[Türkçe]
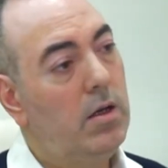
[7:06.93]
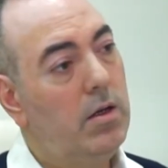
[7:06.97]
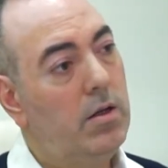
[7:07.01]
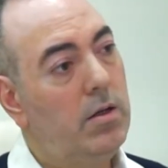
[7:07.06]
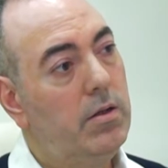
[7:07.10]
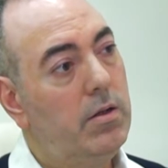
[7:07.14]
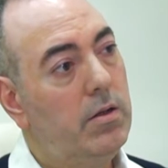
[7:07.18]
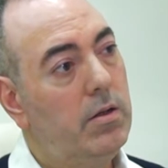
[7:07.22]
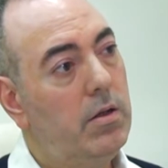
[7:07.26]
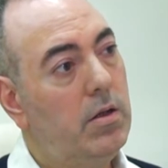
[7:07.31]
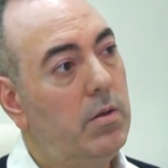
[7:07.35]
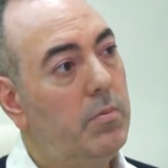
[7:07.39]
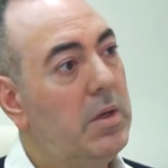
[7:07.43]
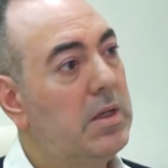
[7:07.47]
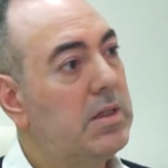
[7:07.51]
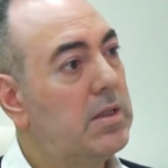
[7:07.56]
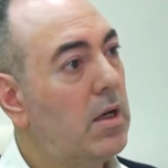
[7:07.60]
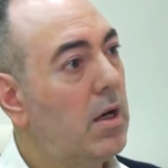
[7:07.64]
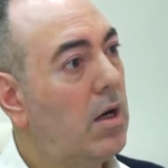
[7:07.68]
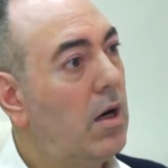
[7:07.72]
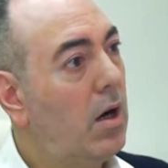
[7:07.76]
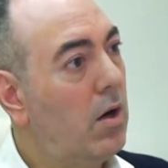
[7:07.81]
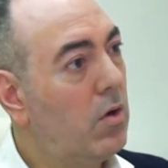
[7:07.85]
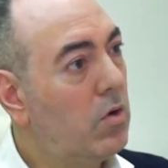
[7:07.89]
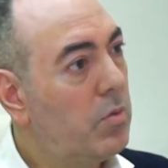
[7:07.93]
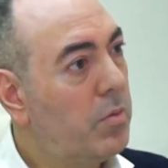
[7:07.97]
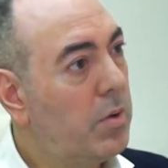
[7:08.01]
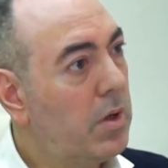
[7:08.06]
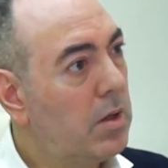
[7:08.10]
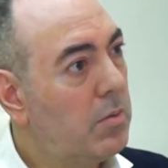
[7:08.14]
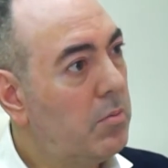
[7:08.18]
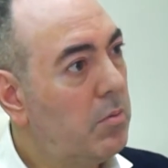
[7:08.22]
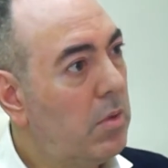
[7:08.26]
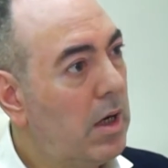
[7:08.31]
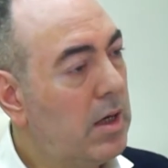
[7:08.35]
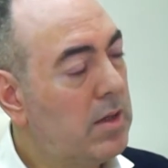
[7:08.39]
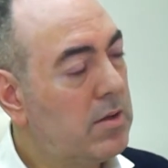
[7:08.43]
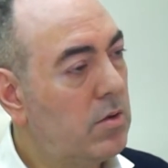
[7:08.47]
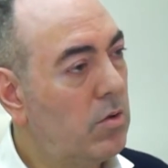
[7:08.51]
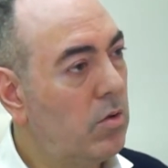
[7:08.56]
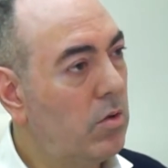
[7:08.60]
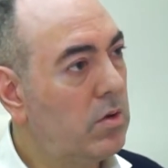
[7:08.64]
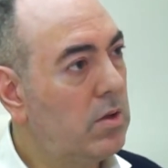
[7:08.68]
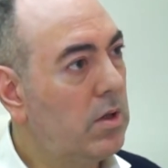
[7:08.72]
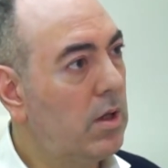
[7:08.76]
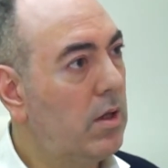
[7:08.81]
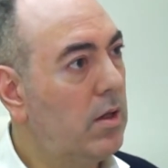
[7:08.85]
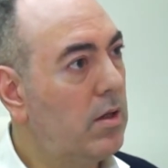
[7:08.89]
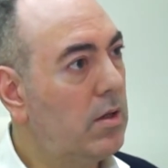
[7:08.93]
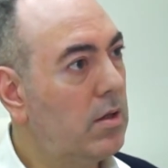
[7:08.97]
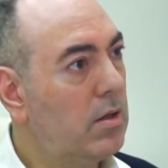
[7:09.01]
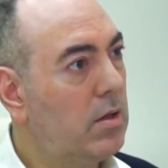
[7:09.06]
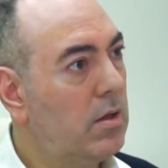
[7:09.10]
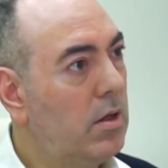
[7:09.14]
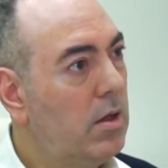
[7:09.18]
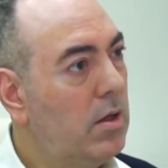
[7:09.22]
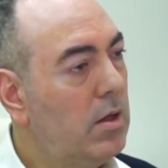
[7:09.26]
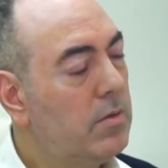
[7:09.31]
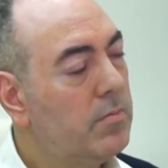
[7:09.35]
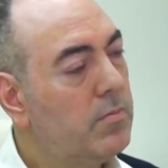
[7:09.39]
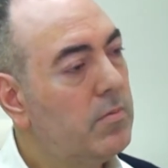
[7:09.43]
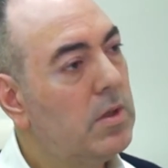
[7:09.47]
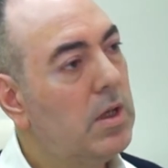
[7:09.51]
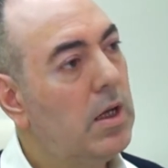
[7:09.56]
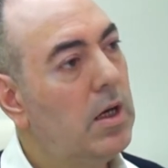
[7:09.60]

E, mesela Avrupa'nın bazı noktalarında